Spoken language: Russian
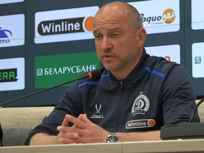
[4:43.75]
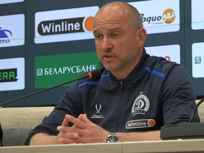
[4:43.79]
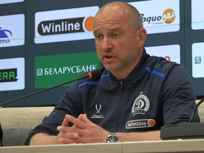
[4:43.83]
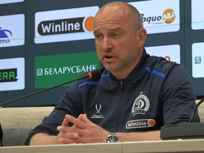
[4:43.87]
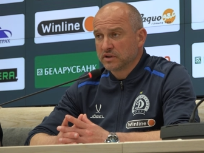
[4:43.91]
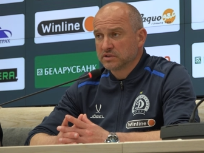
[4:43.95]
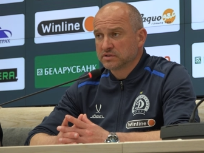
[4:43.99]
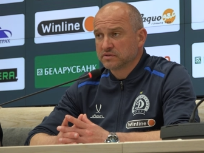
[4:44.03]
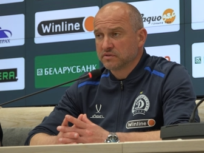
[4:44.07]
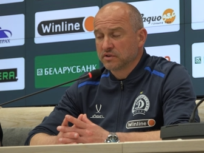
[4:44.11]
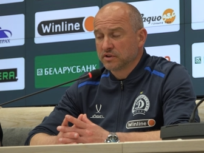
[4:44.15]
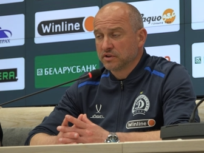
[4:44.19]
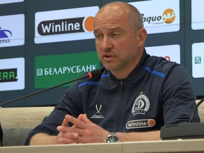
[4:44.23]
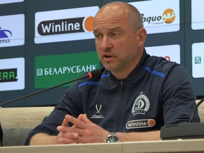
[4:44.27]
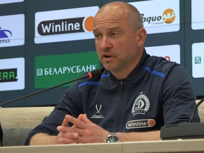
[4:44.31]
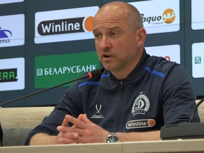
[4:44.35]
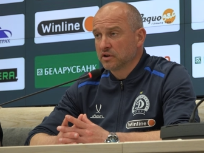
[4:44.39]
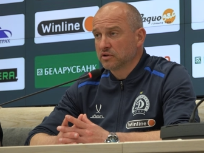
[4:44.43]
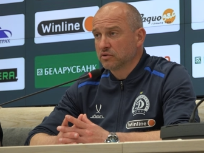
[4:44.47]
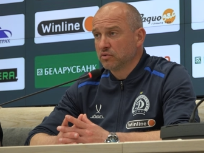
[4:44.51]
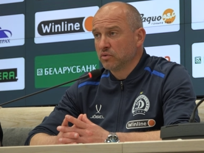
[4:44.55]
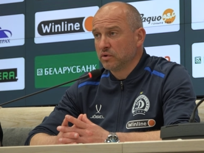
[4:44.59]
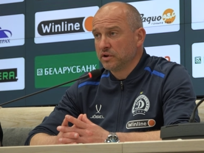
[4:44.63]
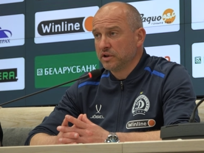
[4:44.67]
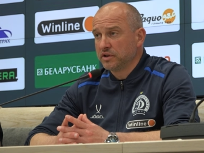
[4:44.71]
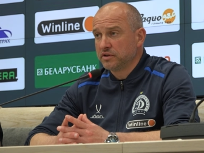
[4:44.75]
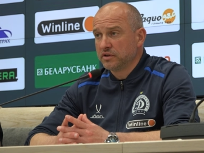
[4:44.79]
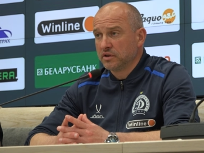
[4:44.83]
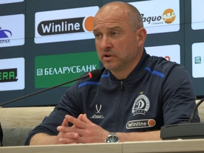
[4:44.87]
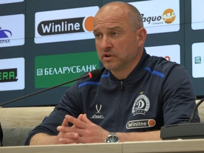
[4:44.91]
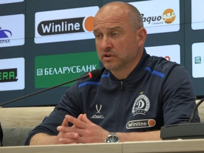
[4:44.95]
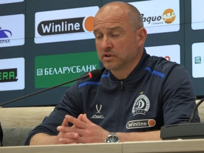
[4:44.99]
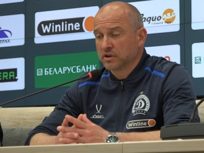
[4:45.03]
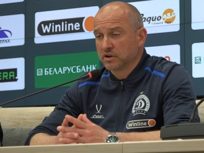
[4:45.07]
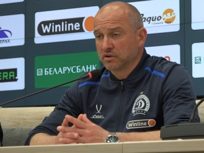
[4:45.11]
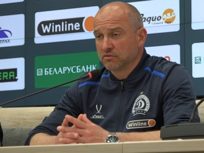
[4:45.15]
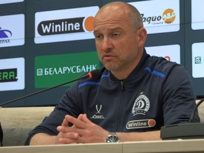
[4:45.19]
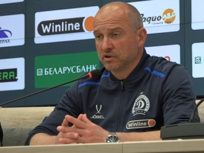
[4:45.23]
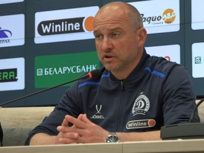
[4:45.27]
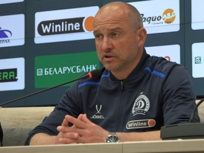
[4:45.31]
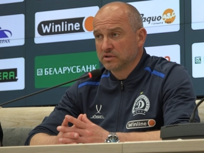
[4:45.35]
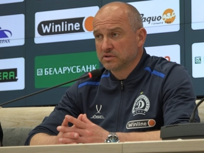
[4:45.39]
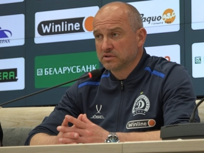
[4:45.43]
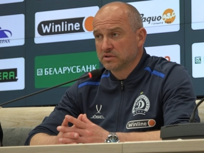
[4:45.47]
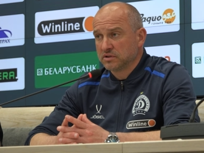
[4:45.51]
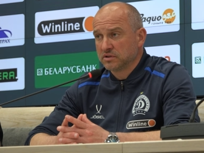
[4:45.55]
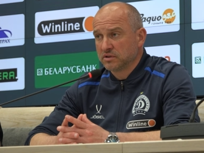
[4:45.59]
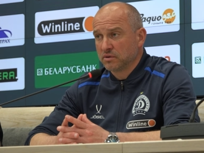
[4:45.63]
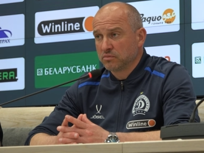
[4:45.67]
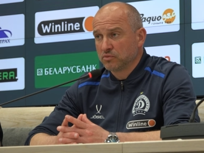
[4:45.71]
Трансферное окно летнее
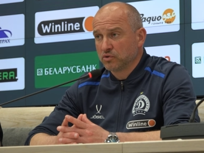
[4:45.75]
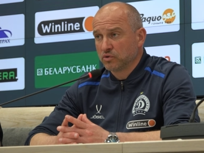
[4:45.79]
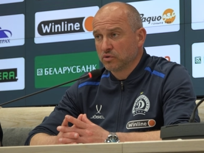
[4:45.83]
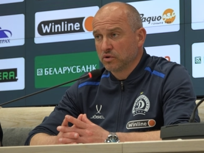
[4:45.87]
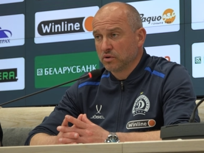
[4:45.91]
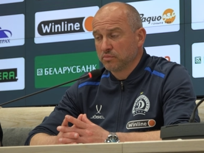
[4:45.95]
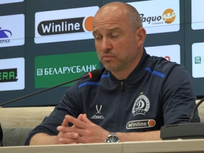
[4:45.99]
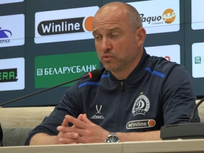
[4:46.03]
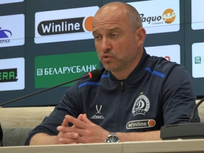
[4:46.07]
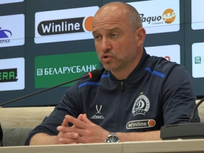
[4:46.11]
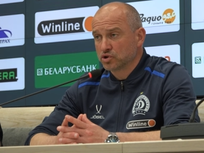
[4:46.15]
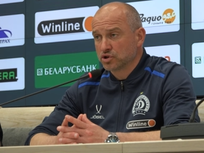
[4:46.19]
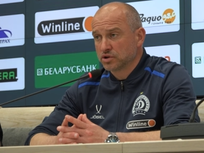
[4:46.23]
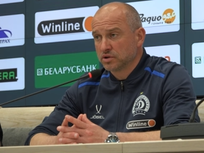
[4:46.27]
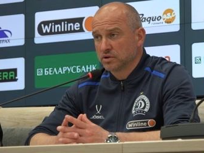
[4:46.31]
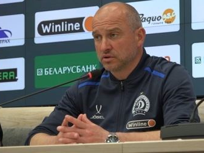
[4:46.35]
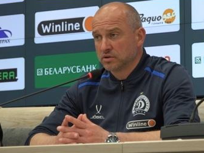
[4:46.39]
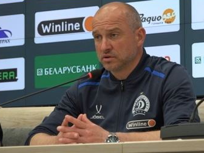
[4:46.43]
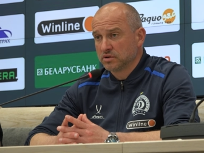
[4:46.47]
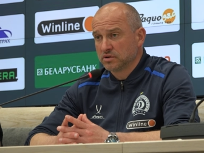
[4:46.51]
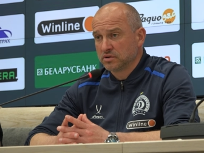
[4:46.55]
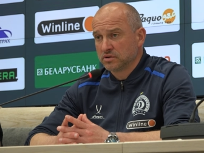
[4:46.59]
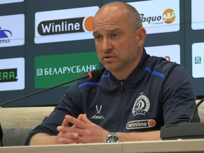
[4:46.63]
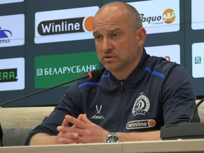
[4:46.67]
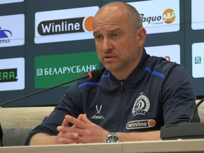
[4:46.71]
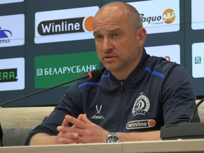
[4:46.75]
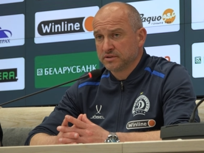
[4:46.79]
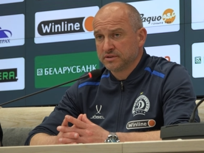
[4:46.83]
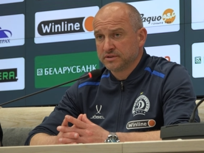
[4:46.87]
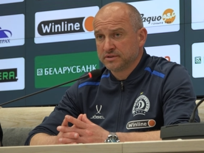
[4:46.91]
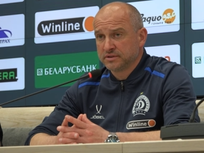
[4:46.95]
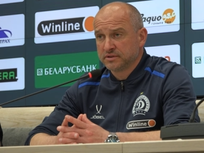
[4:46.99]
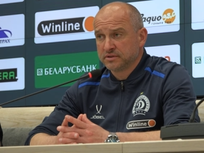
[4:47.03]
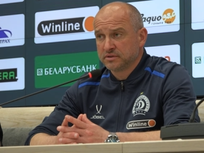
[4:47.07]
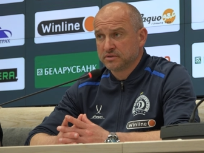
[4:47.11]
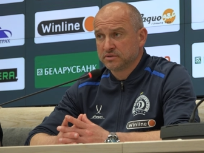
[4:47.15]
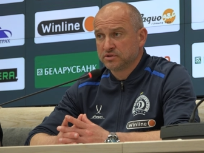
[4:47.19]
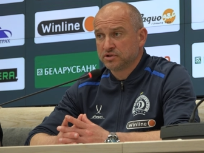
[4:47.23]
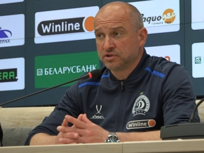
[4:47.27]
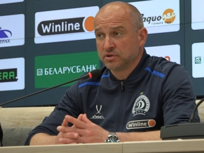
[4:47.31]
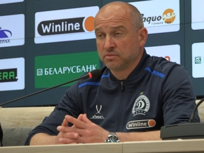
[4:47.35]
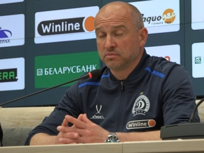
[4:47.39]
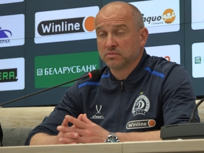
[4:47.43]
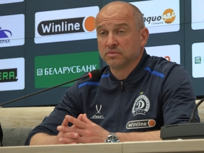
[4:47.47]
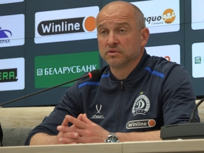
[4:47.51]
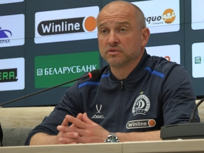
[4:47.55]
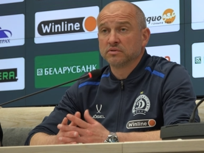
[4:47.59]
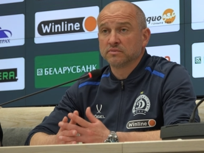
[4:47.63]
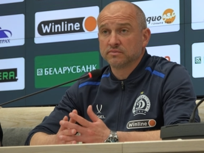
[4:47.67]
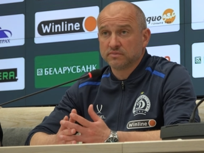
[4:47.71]
открывается намного позже, э,
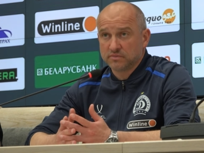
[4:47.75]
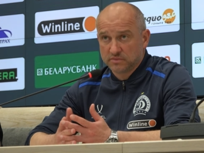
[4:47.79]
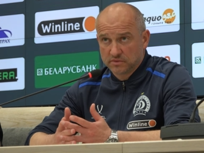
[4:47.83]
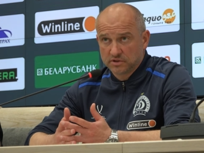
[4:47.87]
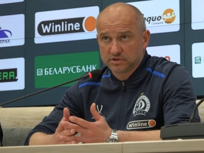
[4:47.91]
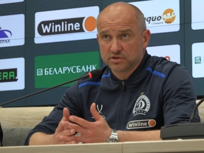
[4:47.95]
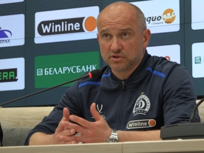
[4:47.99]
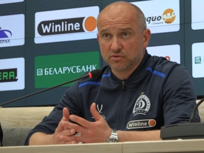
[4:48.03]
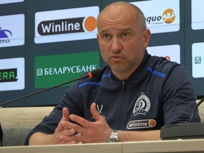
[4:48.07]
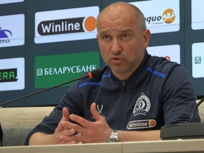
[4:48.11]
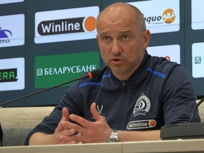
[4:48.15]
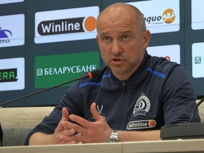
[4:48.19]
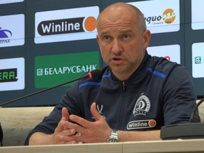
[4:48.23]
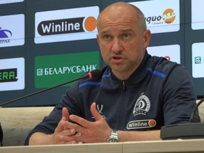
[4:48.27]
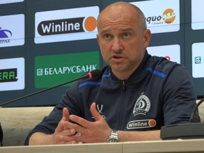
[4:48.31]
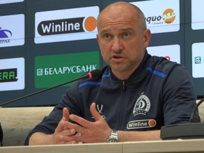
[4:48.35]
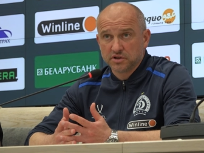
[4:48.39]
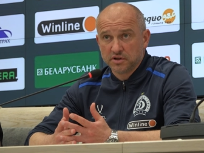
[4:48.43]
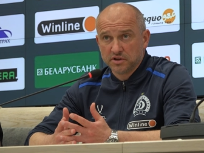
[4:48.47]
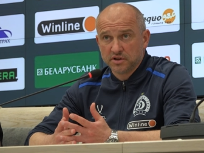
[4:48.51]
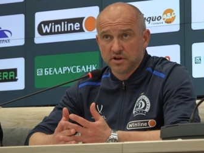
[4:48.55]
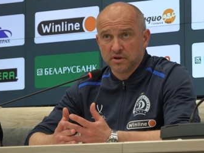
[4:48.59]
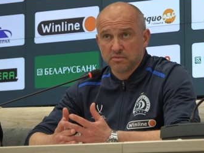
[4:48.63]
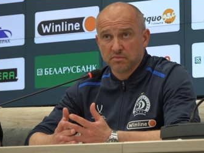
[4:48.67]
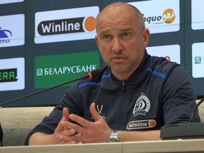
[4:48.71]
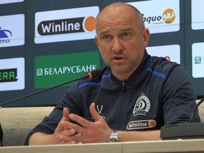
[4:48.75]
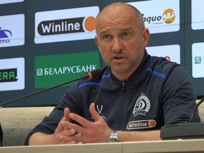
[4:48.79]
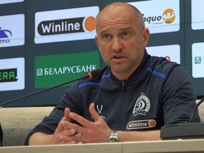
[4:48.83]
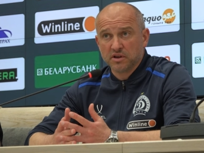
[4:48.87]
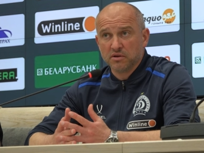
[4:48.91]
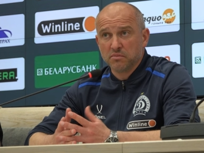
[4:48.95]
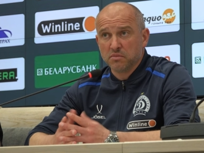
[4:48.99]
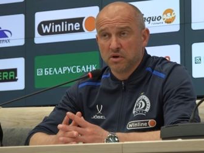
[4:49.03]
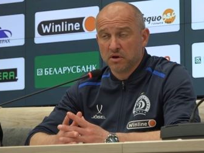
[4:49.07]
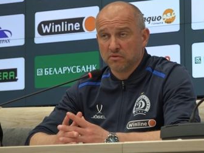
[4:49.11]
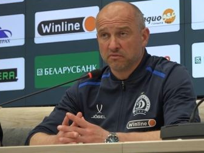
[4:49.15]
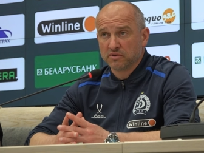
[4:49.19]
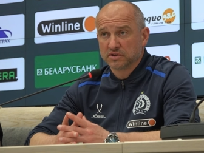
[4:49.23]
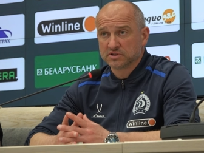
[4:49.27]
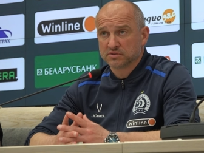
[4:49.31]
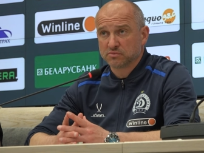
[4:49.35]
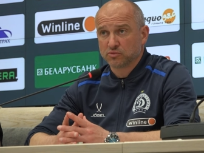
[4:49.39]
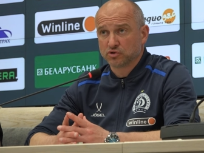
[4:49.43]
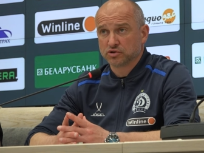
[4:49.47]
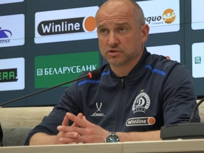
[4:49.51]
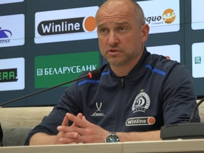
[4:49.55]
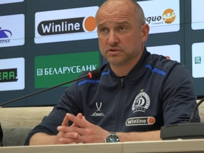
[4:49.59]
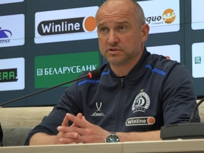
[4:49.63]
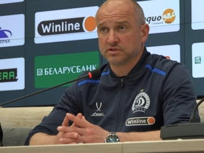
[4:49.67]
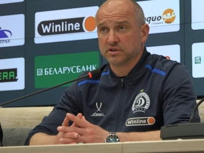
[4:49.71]
чем на сегодняшний день. Мы не имеем
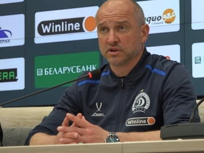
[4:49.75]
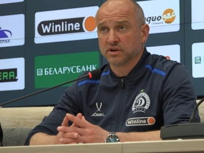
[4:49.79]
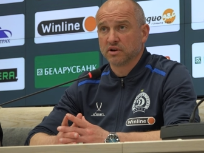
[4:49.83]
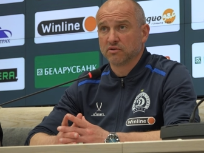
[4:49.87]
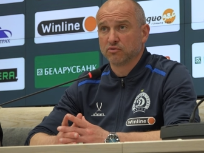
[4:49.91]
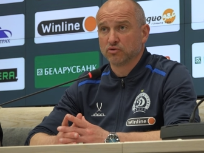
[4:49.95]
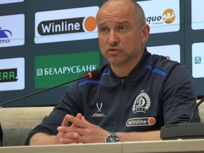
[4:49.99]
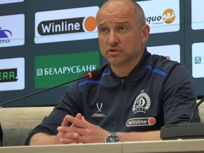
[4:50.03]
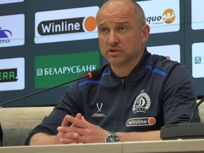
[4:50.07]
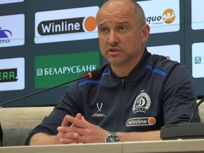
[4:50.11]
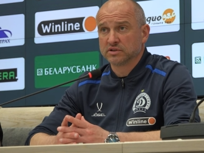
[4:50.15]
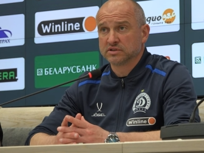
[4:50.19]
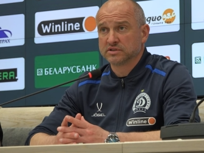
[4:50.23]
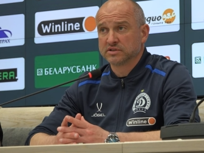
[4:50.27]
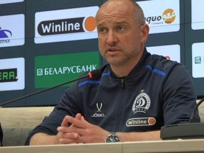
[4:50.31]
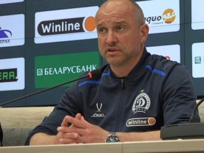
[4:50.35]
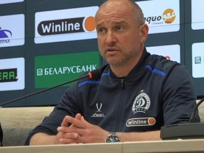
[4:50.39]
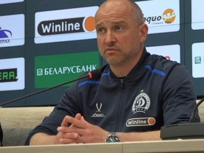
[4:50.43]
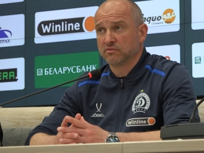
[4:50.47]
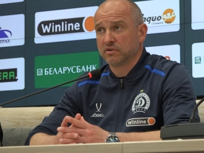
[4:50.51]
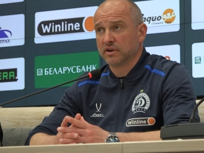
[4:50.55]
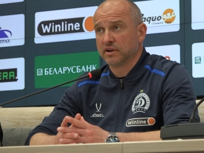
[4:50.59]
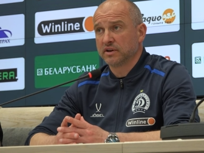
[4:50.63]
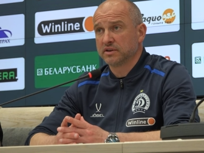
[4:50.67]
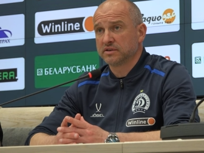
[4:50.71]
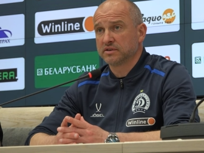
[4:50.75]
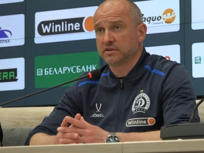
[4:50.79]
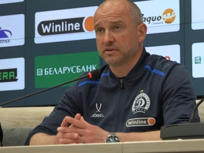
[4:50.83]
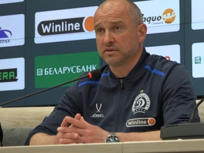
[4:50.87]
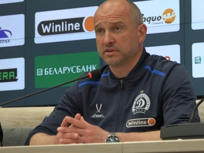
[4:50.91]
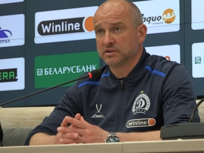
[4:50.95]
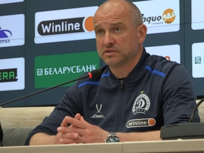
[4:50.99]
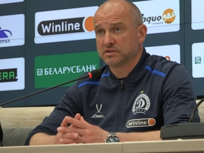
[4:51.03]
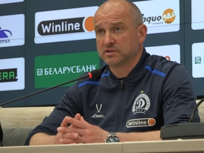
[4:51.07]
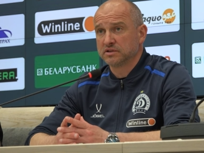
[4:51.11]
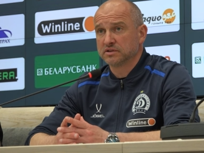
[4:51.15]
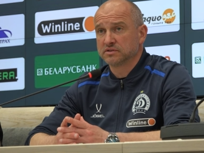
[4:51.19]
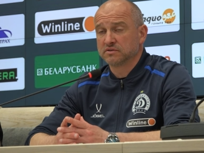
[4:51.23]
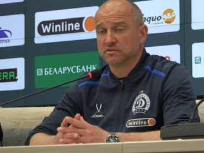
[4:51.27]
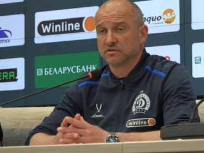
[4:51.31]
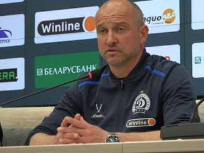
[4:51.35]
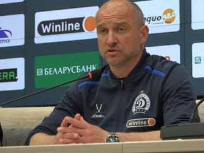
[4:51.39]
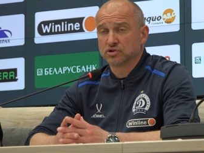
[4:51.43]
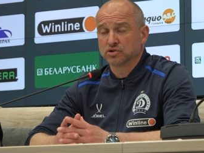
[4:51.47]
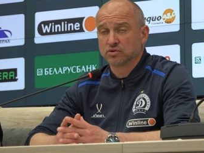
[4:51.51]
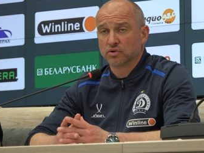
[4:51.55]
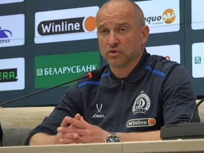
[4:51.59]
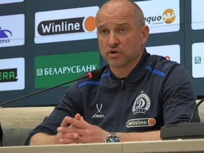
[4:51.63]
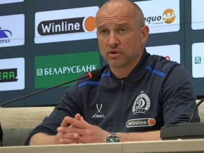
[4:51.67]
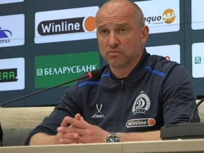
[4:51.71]
возможности кого-то дозаявлять.
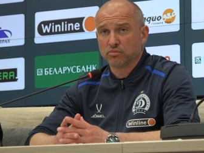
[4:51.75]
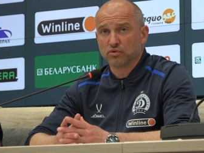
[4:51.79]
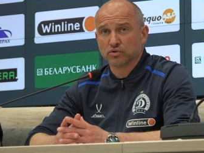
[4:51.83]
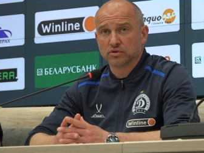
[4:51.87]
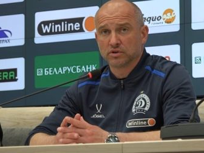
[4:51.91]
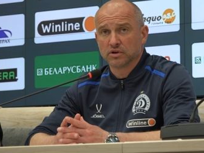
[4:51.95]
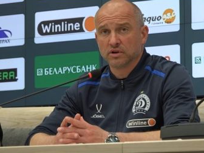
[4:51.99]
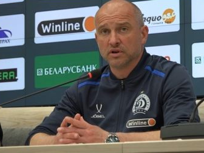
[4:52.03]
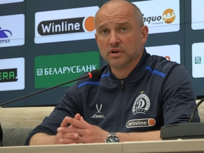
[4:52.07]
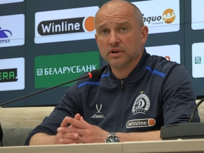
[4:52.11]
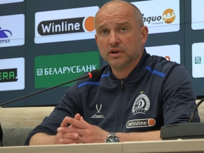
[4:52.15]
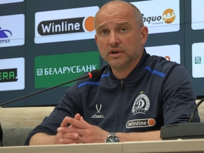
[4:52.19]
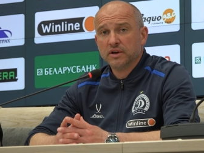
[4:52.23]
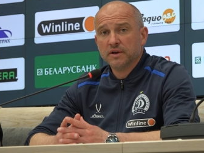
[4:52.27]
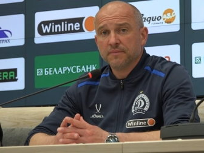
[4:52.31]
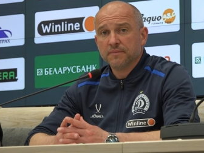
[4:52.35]
Естественно, что работа